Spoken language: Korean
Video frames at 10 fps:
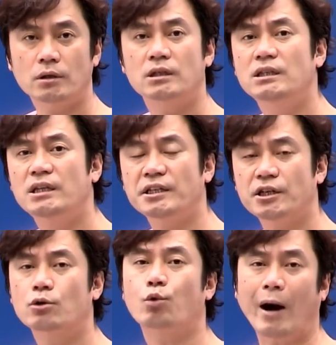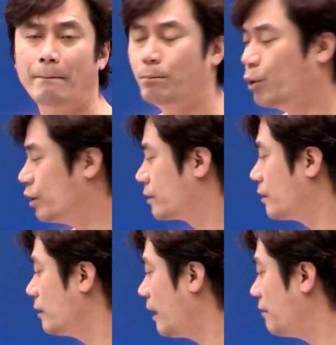근대적
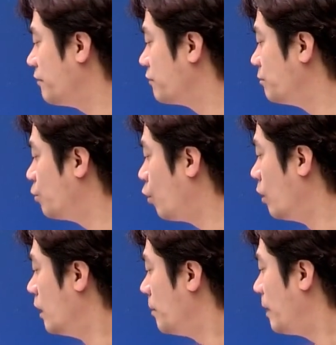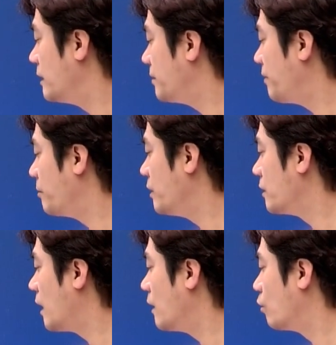관보였던 한성순보
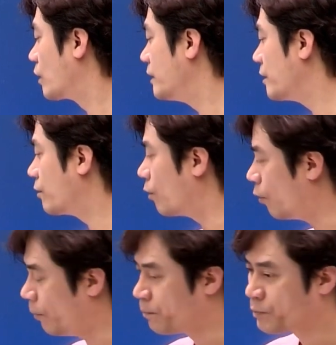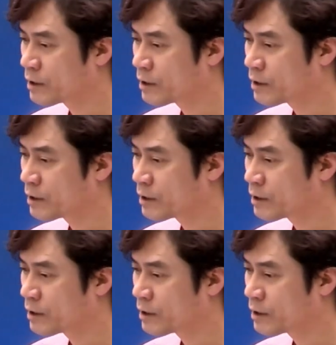83년인가 알고 계실 거고